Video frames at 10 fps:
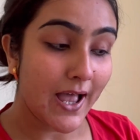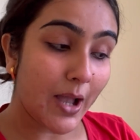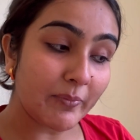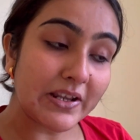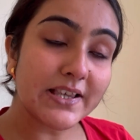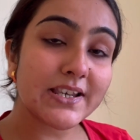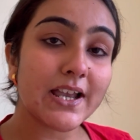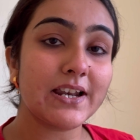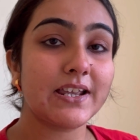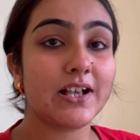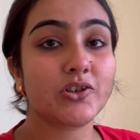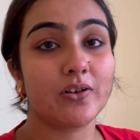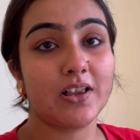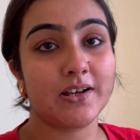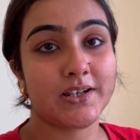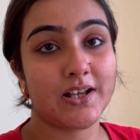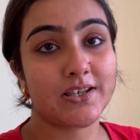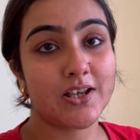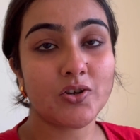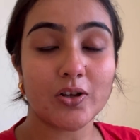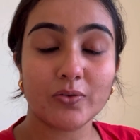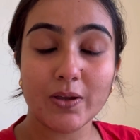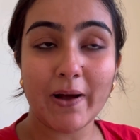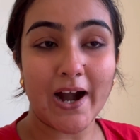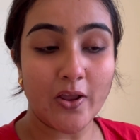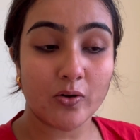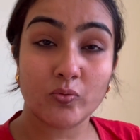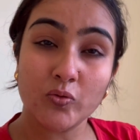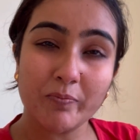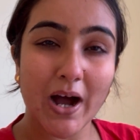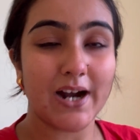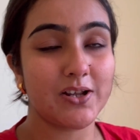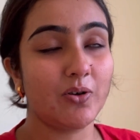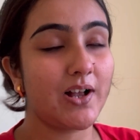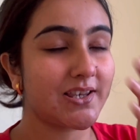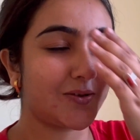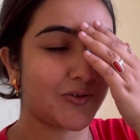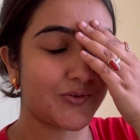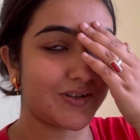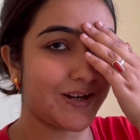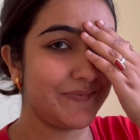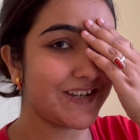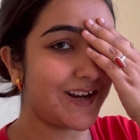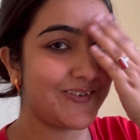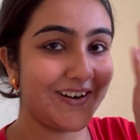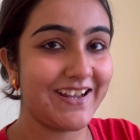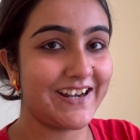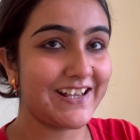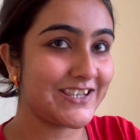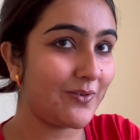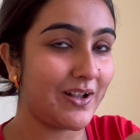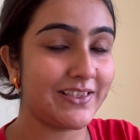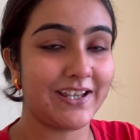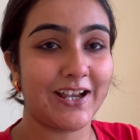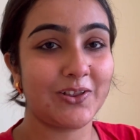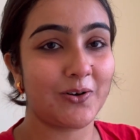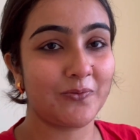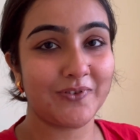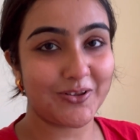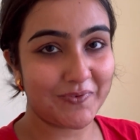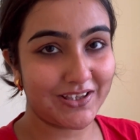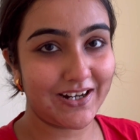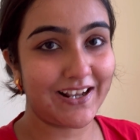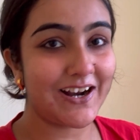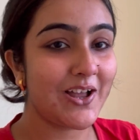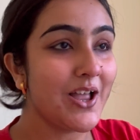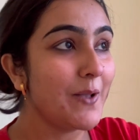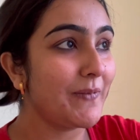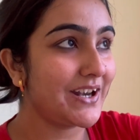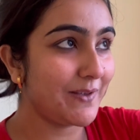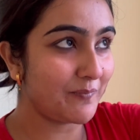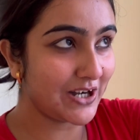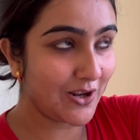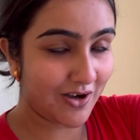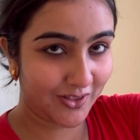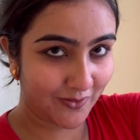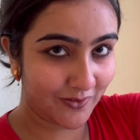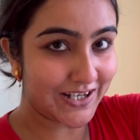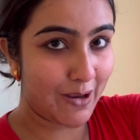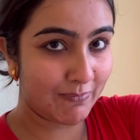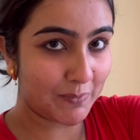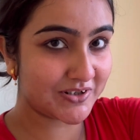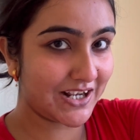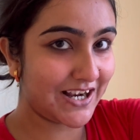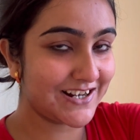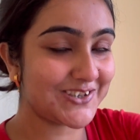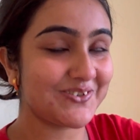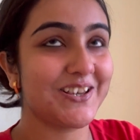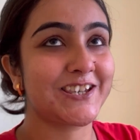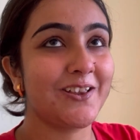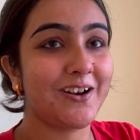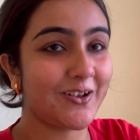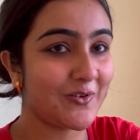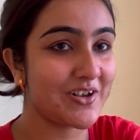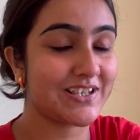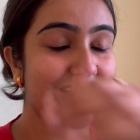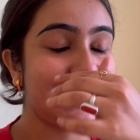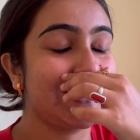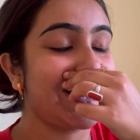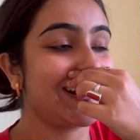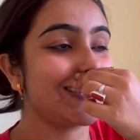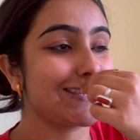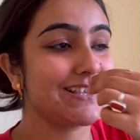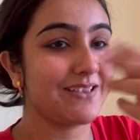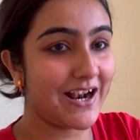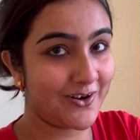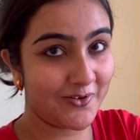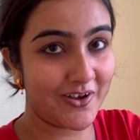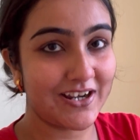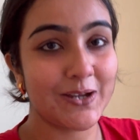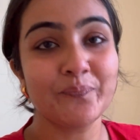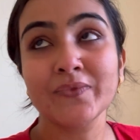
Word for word: আমি নিজেই নিয়ে চলে এসেছি যতই ভারী খুব ভারীও আছে তোষকটা আমি যা করে এনেছি ওখান থেকে তখন তো তোমাদের একটা মানে ভিডিওটা তখন টাইম লাগছে এখানে চলছিল না ওখানে ওই সাইডে দেখাচ্ছি দেখানো হয়নি